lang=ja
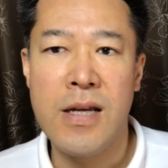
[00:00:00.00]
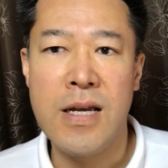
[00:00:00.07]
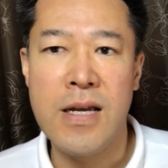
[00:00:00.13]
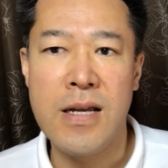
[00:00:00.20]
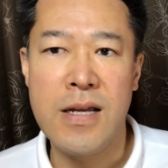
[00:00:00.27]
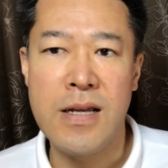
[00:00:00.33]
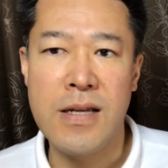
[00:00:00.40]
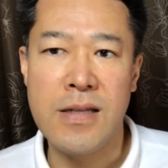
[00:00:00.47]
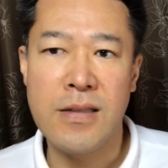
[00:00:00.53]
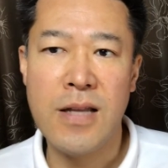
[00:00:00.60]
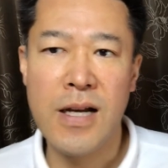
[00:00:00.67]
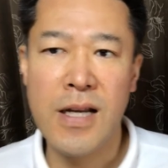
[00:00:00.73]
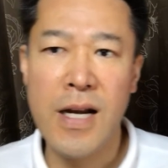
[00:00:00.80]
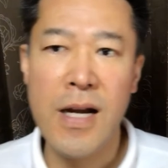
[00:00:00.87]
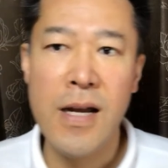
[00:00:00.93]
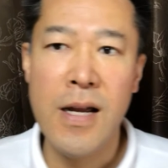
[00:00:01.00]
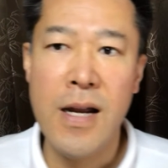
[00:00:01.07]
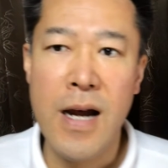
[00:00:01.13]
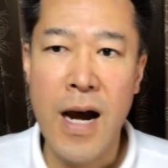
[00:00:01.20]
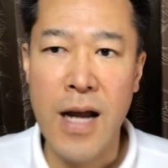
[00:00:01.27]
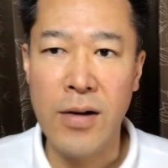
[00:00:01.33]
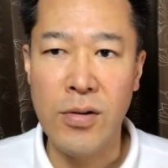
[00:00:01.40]
えだから
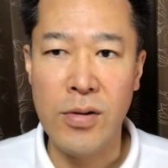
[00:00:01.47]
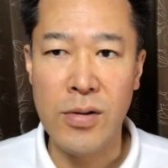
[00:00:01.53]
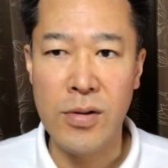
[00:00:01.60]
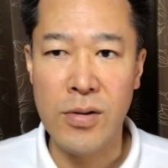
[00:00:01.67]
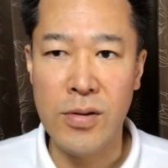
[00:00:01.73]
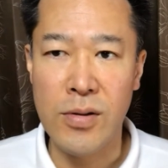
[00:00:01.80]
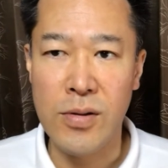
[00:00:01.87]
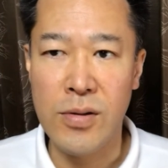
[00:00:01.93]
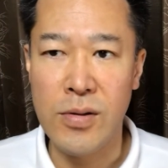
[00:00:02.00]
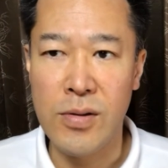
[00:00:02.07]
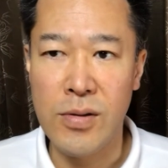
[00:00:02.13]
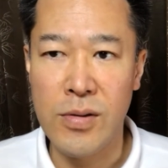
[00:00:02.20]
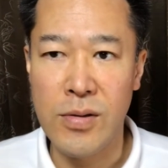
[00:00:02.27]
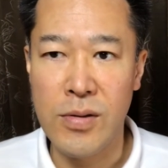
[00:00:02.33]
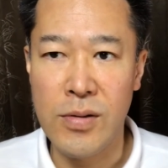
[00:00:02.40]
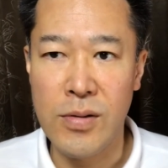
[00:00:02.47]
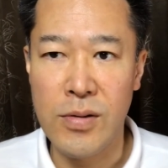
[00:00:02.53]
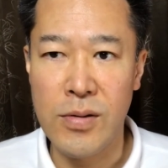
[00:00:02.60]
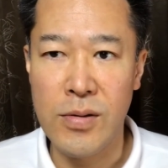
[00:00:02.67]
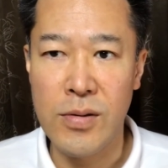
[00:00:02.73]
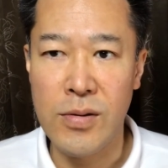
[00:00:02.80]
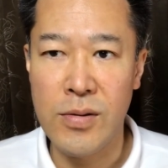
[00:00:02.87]
あ
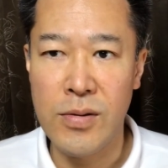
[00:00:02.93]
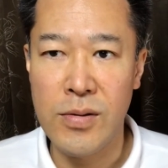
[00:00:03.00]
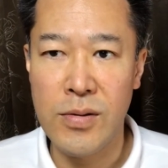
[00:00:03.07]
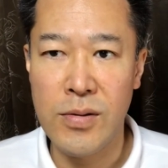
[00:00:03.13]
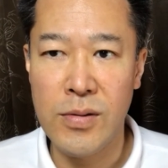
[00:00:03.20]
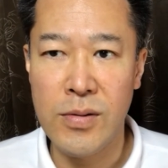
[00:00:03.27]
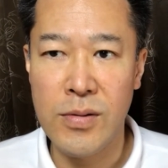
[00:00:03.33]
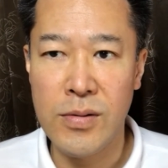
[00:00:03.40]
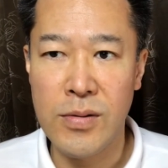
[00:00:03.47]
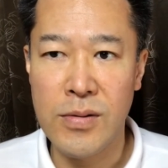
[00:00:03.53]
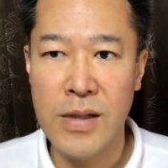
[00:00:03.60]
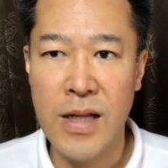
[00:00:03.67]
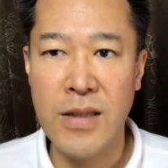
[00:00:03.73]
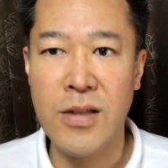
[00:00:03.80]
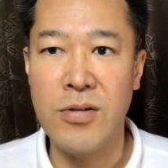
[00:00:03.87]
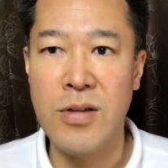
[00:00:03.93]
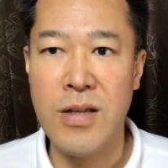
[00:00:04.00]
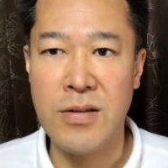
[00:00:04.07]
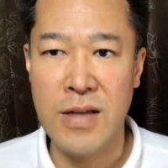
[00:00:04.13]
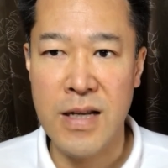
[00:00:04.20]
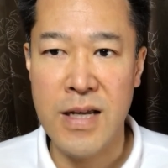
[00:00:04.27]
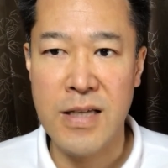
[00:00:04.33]
の何て言うんで
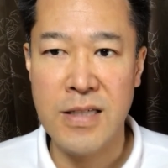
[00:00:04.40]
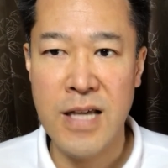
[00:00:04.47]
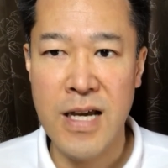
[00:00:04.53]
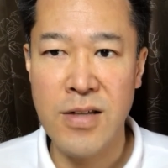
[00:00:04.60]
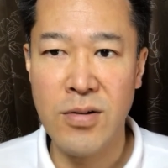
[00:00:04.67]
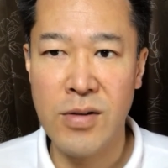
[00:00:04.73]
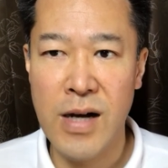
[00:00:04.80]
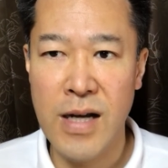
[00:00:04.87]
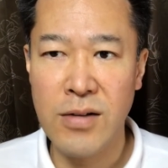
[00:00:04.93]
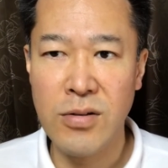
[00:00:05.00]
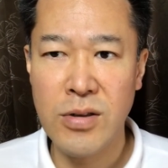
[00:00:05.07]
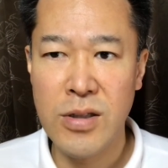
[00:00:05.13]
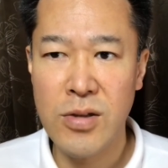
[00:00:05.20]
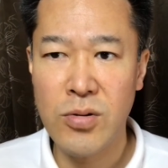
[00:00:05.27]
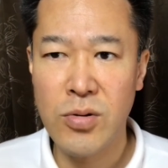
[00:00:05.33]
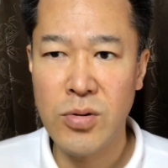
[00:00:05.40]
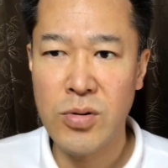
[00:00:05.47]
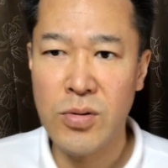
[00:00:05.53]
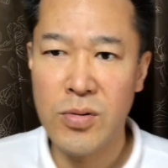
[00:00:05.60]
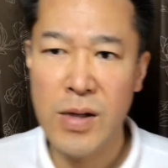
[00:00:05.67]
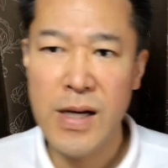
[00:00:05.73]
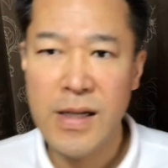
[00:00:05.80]
すかね才能があるっていうこ
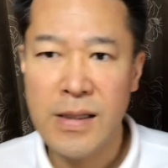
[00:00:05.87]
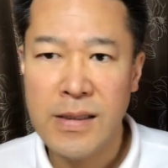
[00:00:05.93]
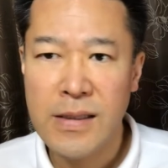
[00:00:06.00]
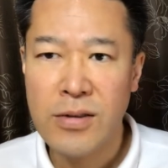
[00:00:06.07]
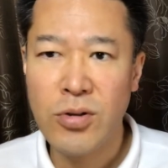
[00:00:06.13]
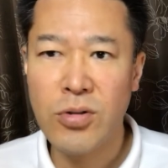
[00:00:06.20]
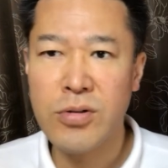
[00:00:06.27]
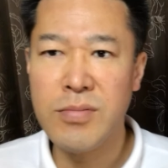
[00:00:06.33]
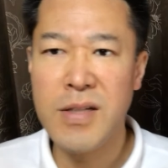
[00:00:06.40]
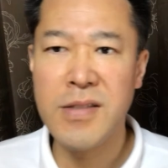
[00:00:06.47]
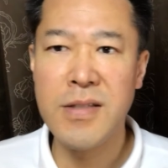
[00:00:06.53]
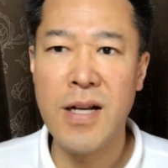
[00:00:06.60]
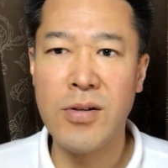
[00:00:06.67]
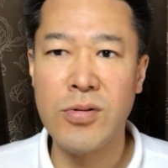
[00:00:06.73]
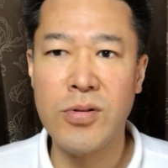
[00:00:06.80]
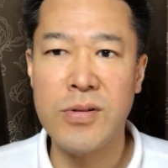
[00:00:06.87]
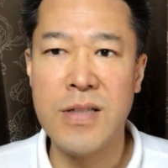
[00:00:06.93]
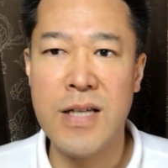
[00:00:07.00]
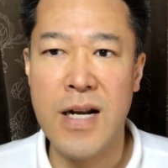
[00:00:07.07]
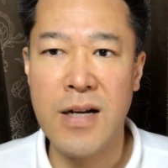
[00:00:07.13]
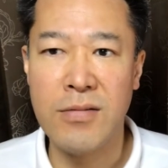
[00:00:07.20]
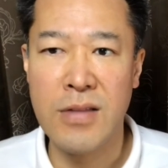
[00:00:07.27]
とは特別なこと
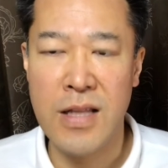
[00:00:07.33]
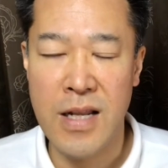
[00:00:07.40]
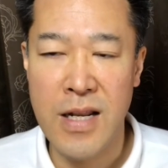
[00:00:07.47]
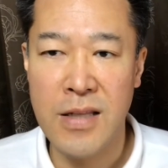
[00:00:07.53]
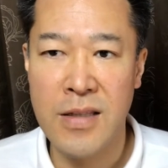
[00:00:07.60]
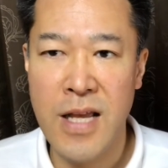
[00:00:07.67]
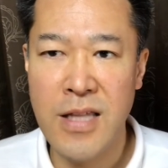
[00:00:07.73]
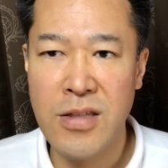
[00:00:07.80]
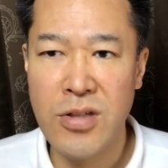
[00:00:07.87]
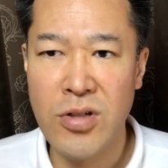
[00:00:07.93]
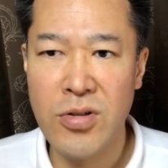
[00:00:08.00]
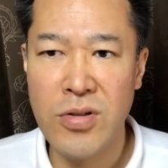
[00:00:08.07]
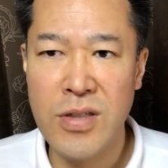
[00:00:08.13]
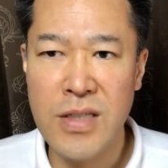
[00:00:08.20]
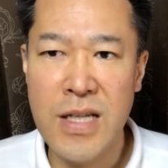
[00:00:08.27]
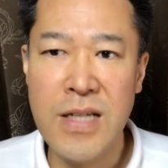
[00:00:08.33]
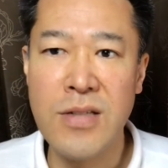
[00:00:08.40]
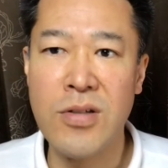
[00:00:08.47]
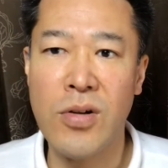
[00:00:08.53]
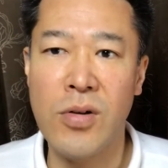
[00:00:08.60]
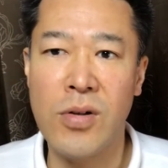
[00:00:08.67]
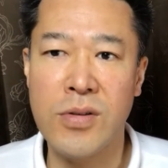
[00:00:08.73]
じゃなくてね熱中して
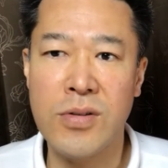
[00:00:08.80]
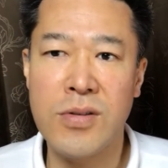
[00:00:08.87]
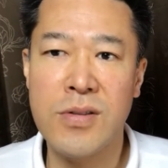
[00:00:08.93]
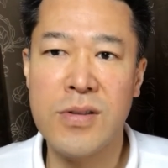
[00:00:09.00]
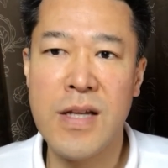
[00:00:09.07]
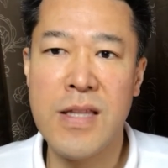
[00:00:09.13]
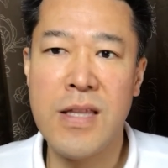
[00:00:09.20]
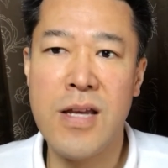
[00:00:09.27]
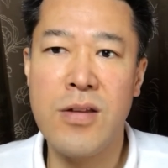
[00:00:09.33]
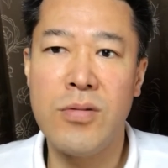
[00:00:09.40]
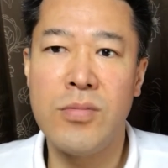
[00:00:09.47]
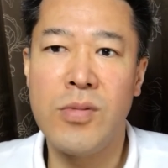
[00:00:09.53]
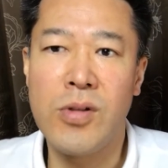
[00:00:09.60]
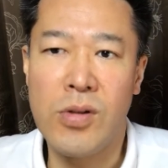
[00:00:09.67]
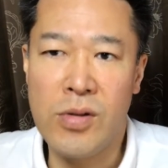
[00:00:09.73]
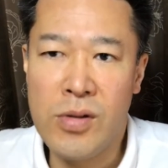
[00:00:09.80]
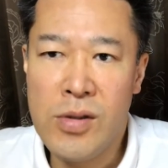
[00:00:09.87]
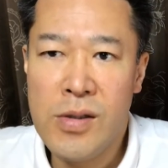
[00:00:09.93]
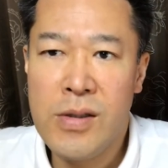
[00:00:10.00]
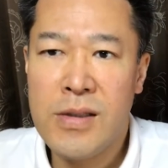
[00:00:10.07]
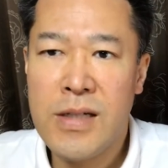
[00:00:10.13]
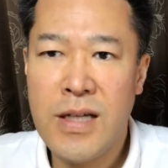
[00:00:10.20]
その続けているもの
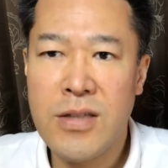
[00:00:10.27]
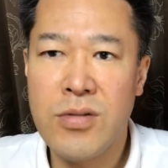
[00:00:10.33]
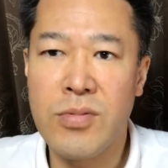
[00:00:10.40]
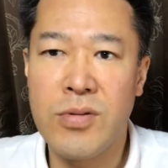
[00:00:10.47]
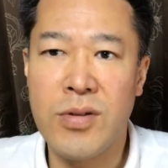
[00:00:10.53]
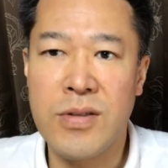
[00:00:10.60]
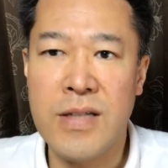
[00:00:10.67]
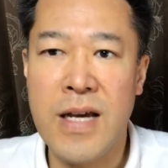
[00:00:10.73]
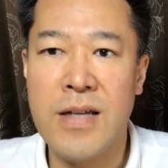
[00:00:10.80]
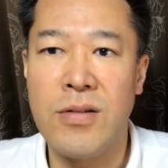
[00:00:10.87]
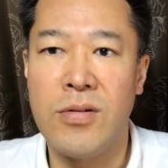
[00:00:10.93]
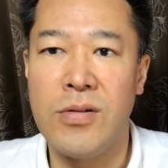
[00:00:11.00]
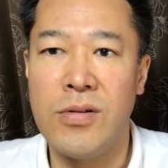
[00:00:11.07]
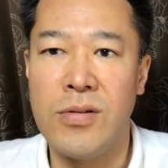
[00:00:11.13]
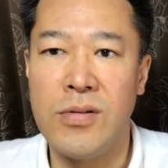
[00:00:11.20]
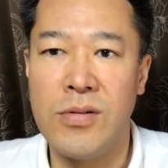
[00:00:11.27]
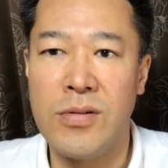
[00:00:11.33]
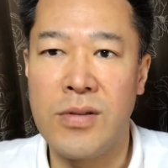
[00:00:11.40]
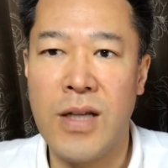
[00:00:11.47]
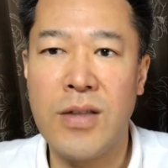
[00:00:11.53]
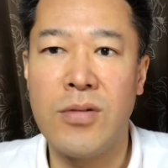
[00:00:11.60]
が自分の才能だ